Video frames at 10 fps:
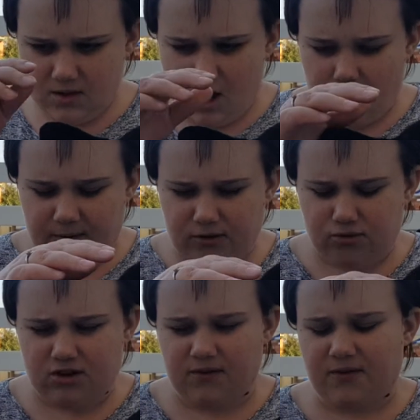Après, tout
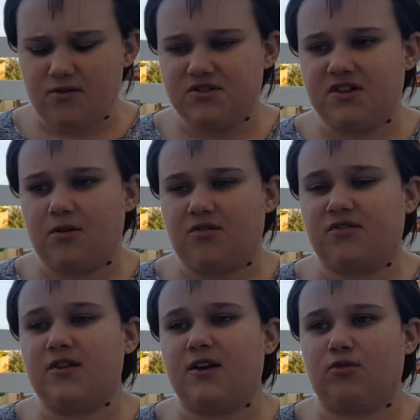ce qui est friandise euh,
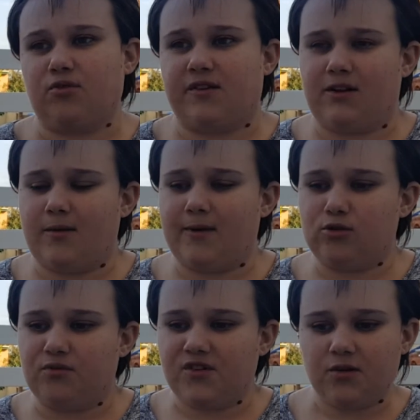snack, donc c'est de lamelles
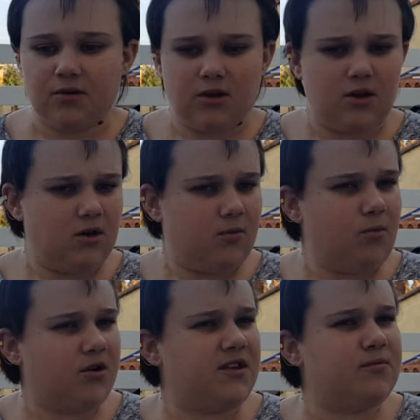de viande.
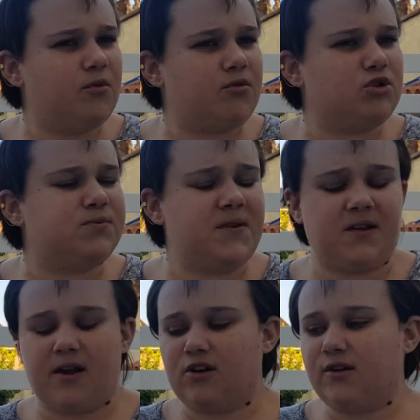Moi, Gizmo, ce que je fais, c'est
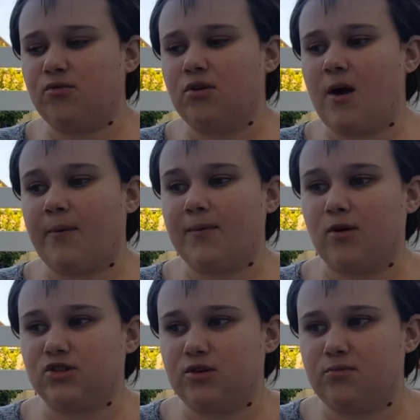qu'elle en a une après
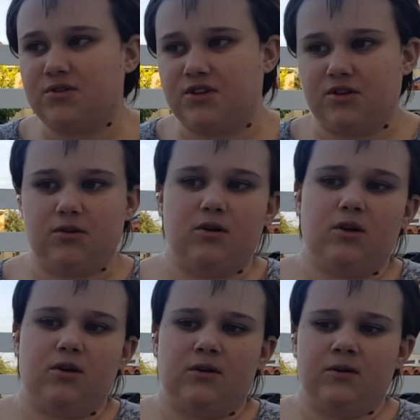manger le midi.
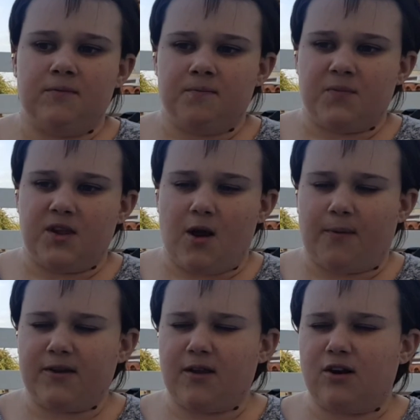Et
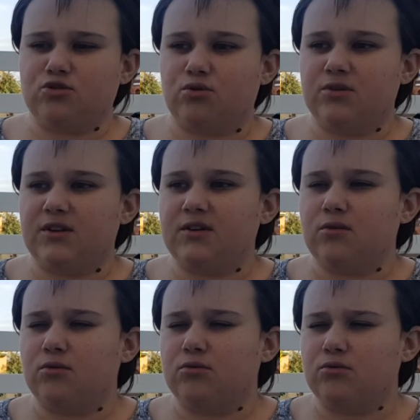après, dans la journée,
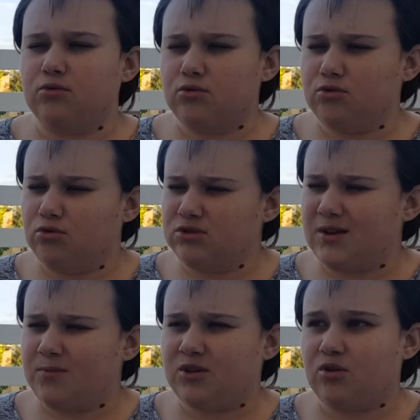euh, ou
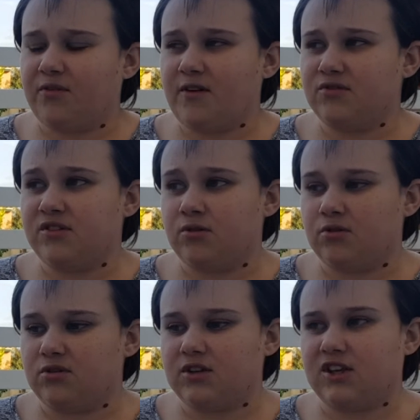des petites friandises
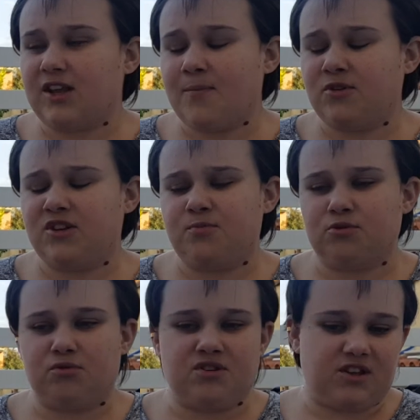euh, très très petites pour
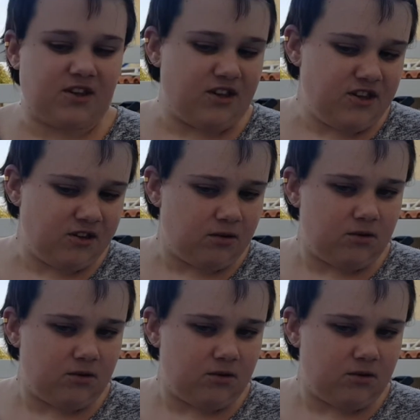tout ce qui est training,